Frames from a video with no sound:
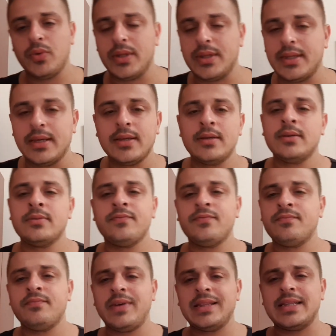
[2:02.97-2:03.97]
Quindi
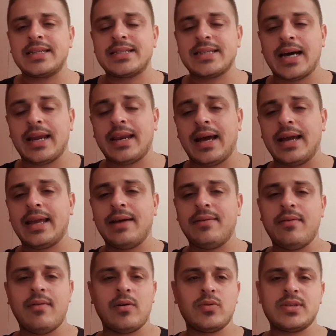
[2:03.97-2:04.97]
Van der Sar anche
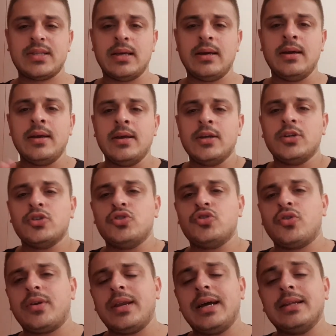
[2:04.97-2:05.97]
aveva queste
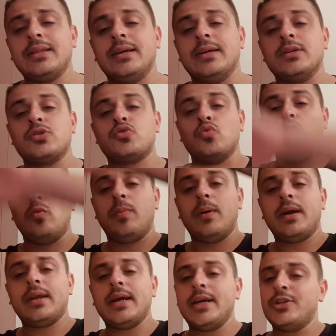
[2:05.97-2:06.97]
giornate
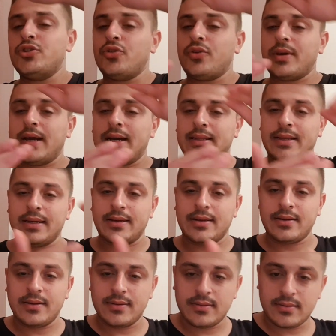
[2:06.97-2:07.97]
super e
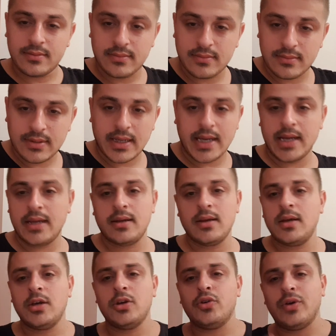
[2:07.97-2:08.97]
giornate
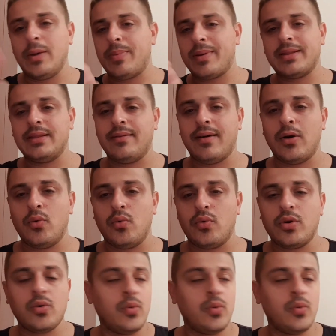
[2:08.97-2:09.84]
che non ne prendeva uno.